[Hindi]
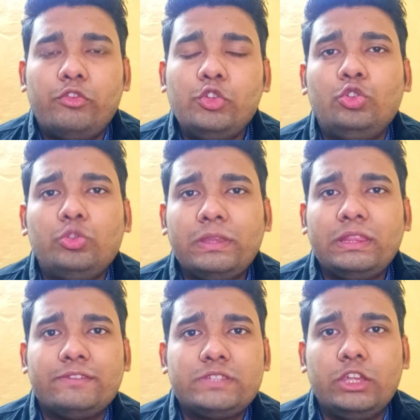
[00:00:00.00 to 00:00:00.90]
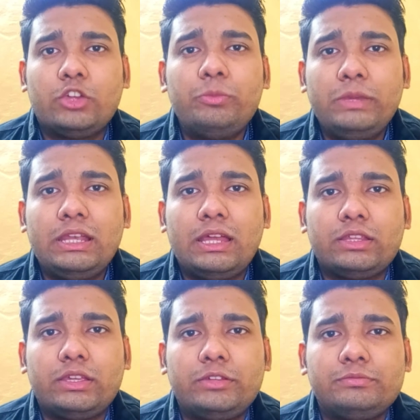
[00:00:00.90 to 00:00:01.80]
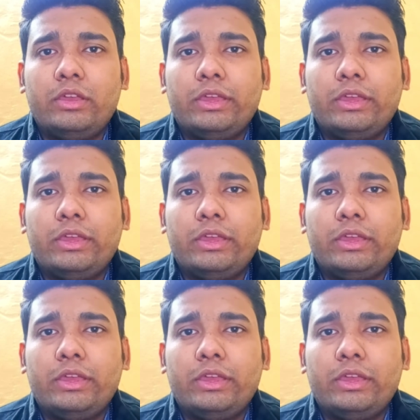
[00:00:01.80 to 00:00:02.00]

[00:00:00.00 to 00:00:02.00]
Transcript: फिर यूट्यूब की तरफ से एक और मेल आता है